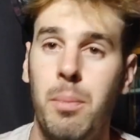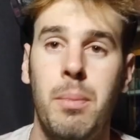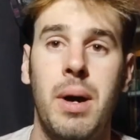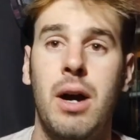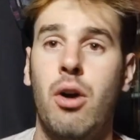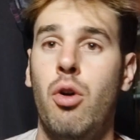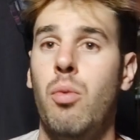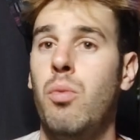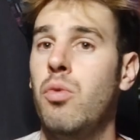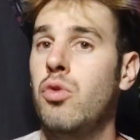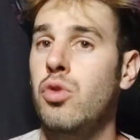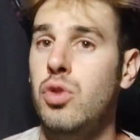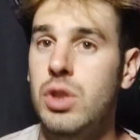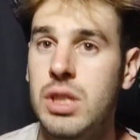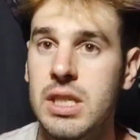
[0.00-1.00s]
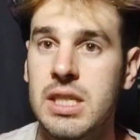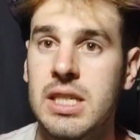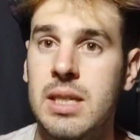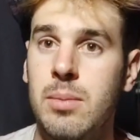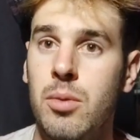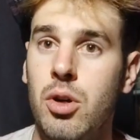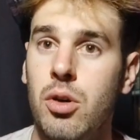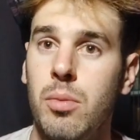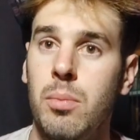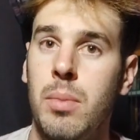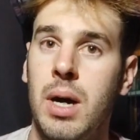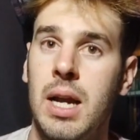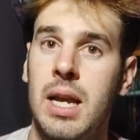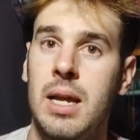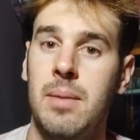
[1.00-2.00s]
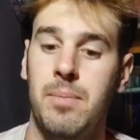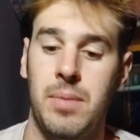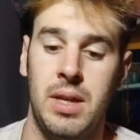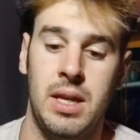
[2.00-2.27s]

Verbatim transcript: bajó muchísimo, ¿vale?